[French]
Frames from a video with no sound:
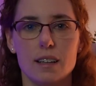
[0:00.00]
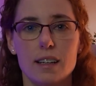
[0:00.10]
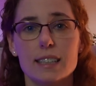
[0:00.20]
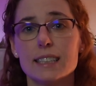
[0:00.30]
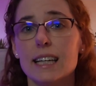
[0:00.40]

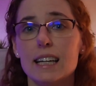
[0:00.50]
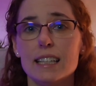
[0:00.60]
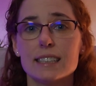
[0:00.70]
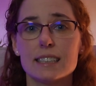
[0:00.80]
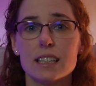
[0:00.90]
Les
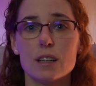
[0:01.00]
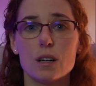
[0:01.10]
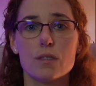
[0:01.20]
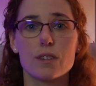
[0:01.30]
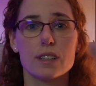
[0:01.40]
CLSC
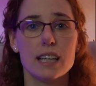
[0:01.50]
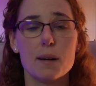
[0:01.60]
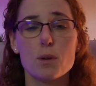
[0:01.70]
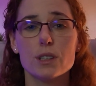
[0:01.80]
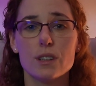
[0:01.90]
offrent
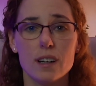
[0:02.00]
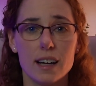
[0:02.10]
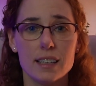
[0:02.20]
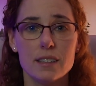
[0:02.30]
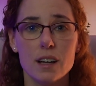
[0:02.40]
néanmoins de
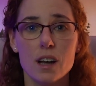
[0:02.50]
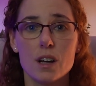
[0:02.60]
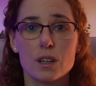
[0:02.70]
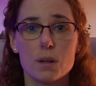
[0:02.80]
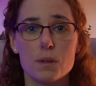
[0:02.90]
l'aide,
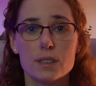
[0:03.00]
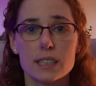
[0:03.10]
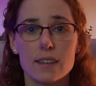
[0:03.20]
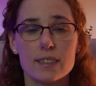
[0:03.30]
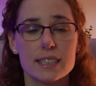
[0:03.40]
comme un
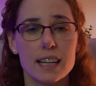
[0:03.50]
service